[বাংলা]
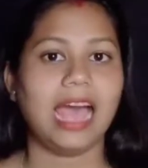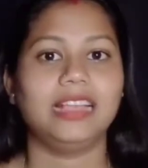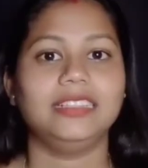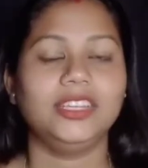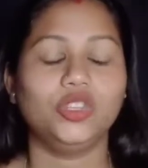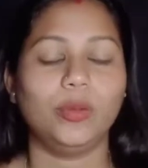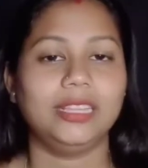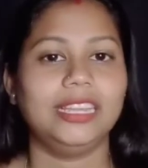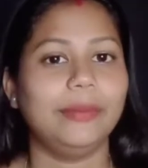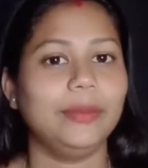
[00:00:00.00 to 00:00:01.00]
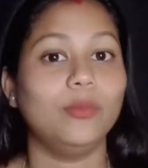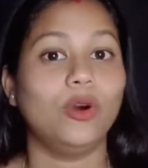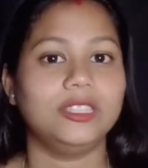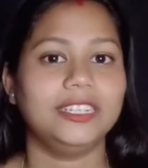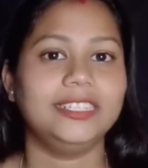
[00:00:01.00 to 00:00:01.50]
আজকে তোমাদের আমি
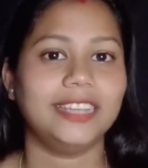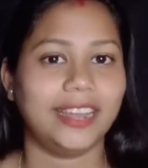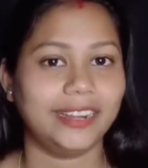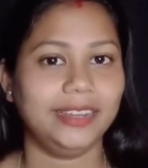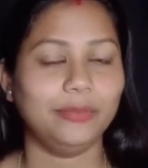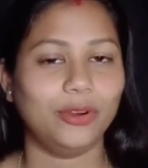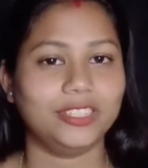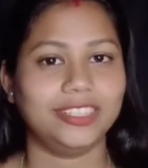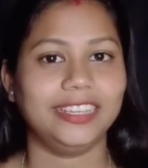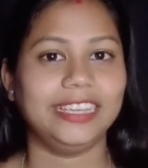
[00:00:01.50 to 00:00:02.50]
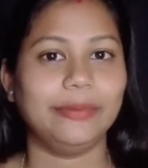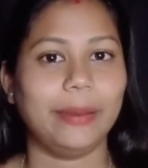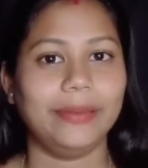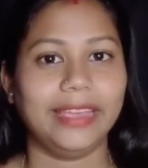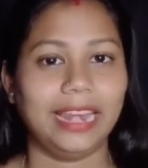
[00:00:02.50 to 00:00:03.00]
মজের জার্নি মজেতে
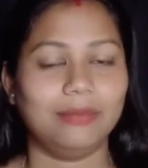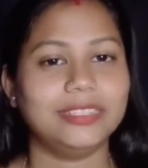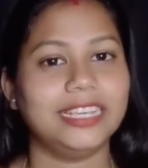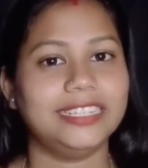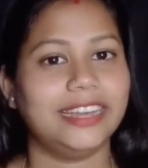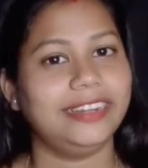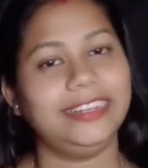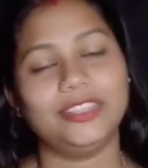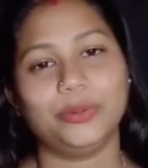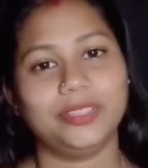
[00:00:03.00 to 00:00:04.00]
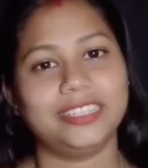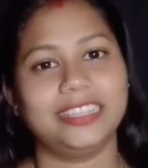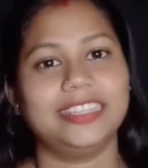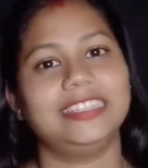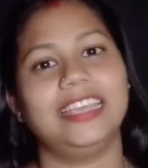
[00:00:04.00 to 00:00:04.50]
কিভাবে গেলাম সেই জার্নিটা
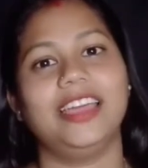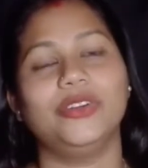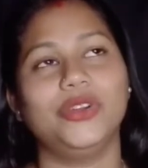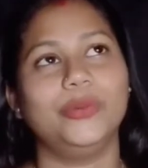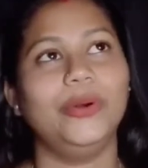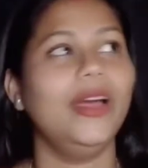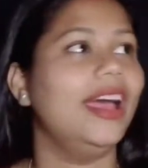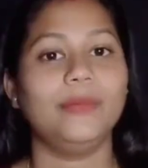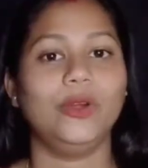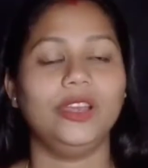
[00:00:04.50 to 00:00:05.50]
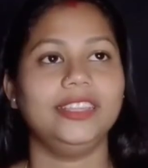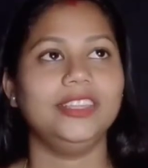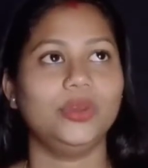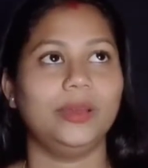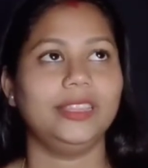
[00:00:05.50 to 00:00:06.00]
তোমাদের সাথে শেয়ার করব বলে
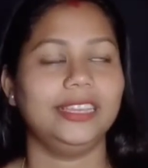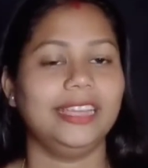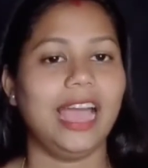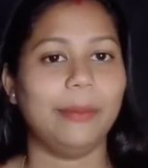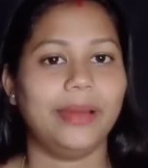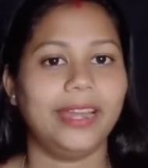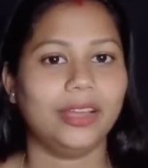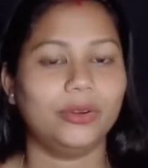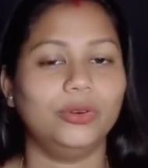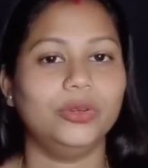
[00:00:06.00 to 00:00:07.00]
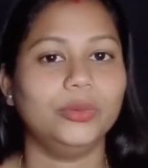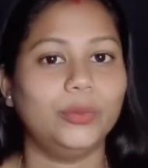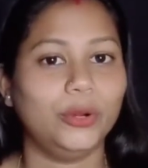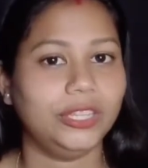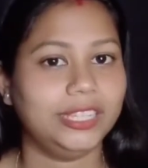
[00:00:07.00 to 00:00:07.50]
দিই তোমাদেরকে আমার এখন
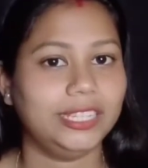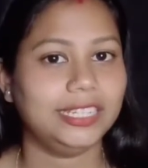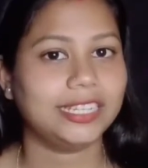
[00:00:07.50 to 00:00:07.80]
পঁয়ত্রিশ